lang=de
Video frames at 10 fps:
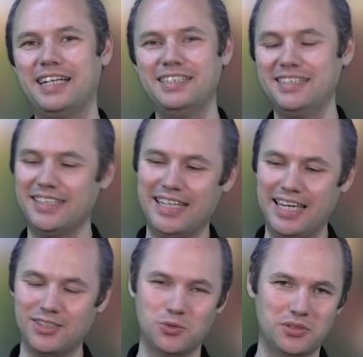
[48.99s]
denn diese
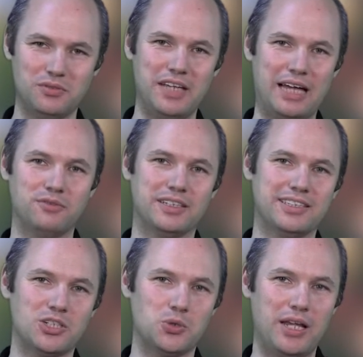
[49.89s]
Keksdose, wie
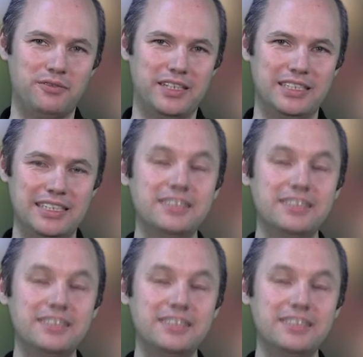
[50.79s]
anfangs ja schon erwähnt,